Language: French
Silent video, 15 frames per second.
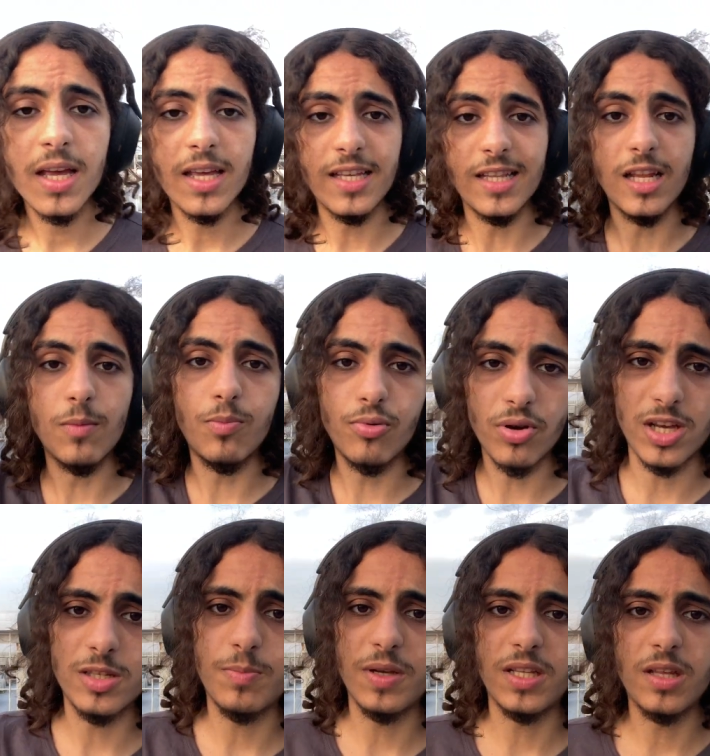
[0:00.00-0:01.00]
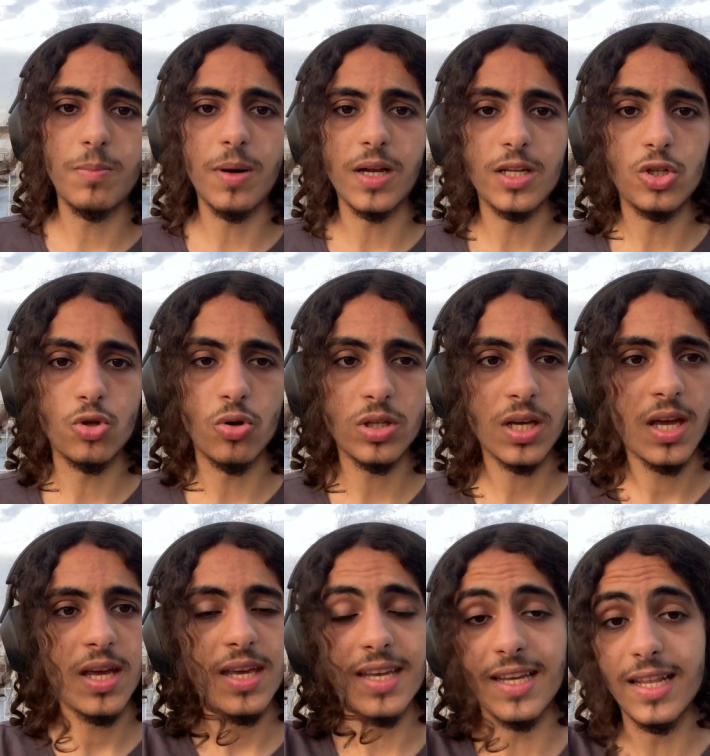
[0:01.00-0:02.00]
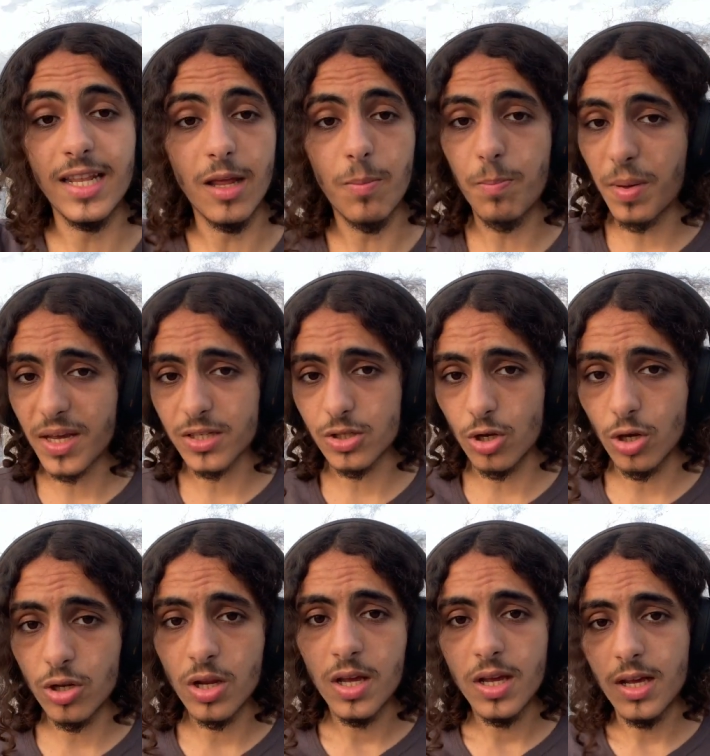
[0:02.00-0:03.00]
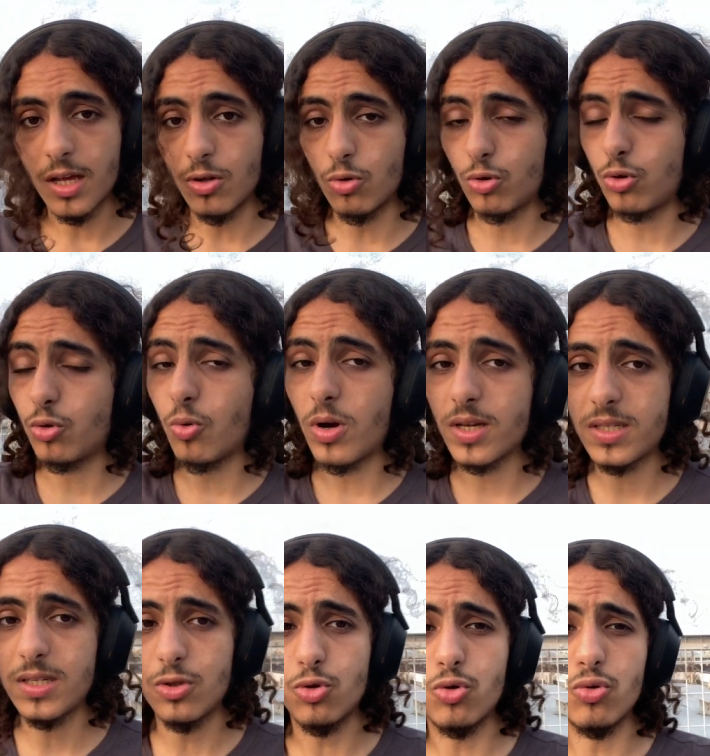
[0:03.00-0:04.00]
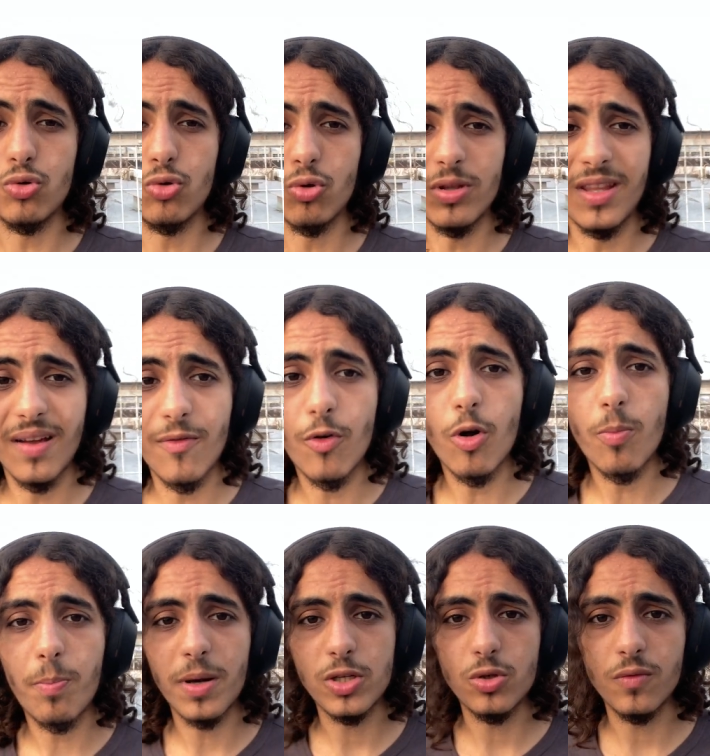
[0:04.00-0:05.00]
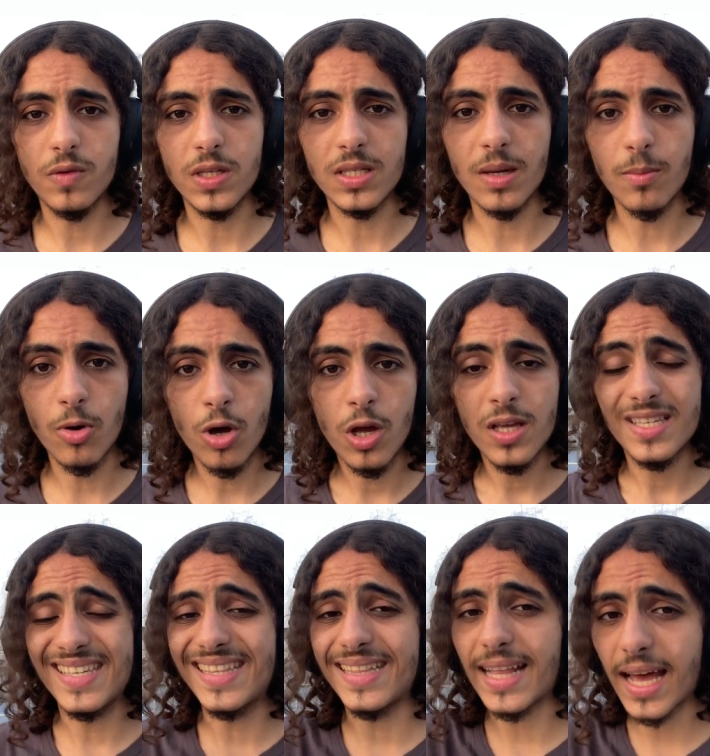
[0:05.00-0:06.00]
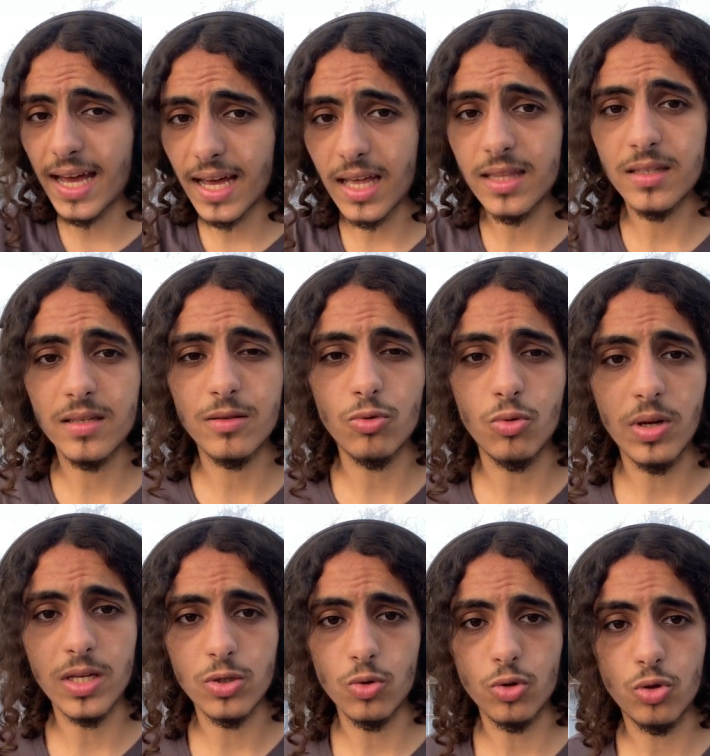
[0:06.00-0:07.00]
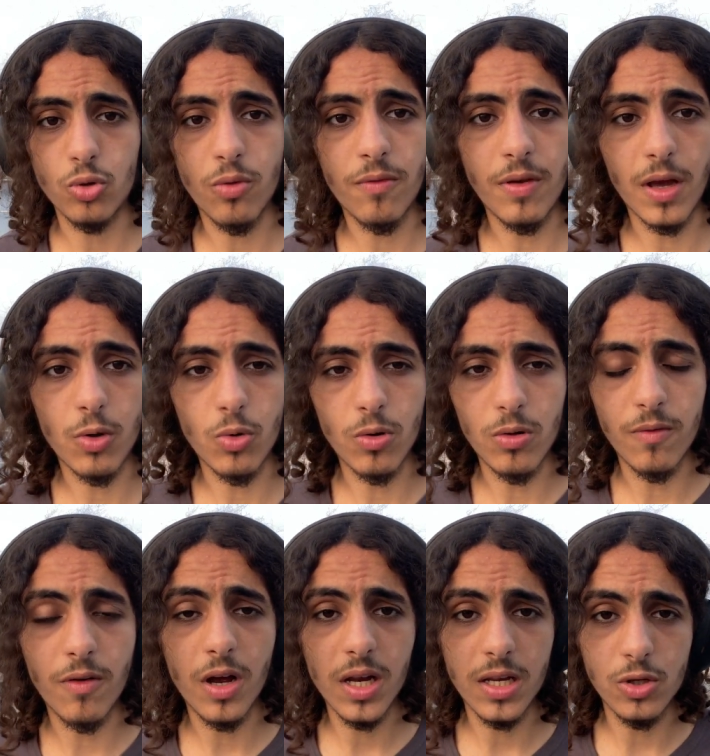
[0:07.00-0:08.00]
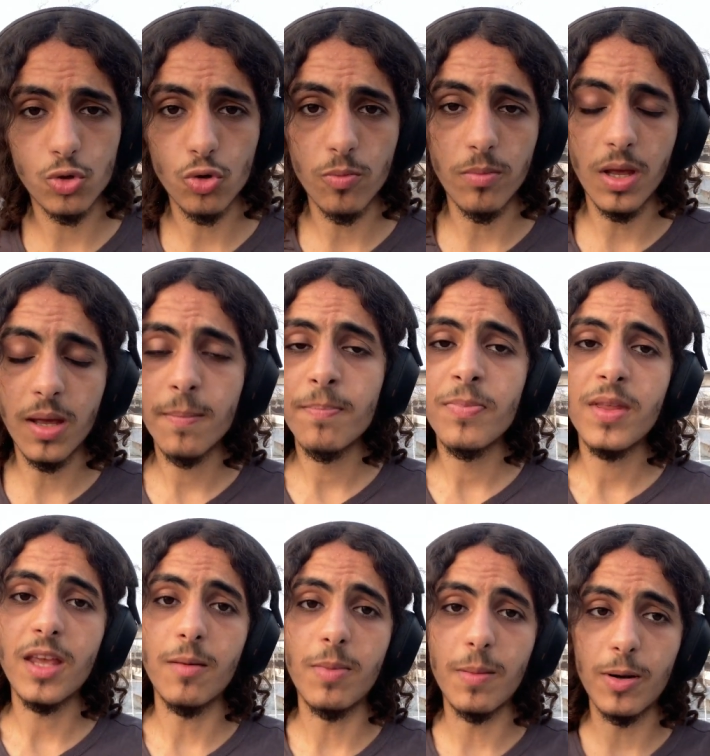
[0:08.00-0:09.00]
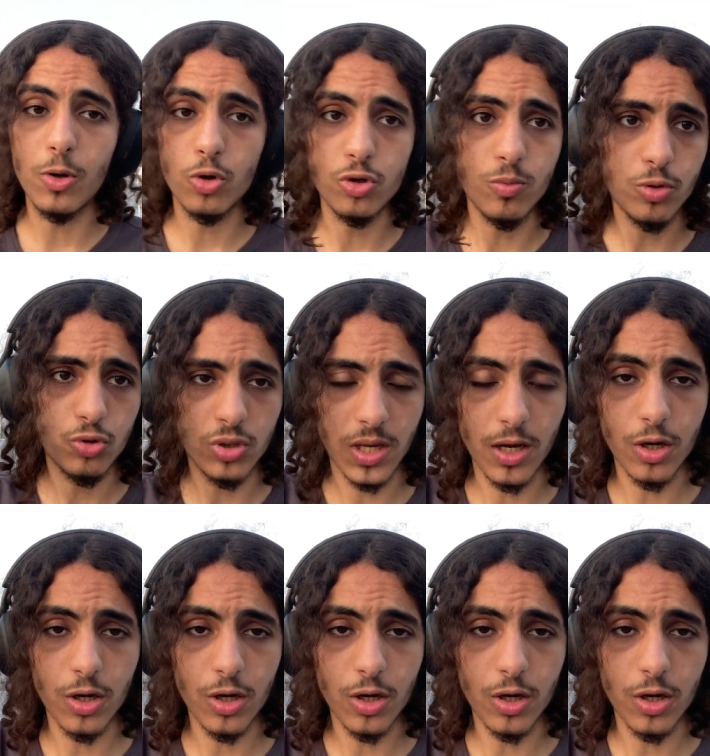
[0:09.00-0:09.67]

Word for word: il n'est plus respecté par les autres, il n'est personne. Et donc toi, si tu ne te développes pas suffisamment, si tu arrêtes ton ascension vers, vers les sommets, eh ben, malheureusement tu seras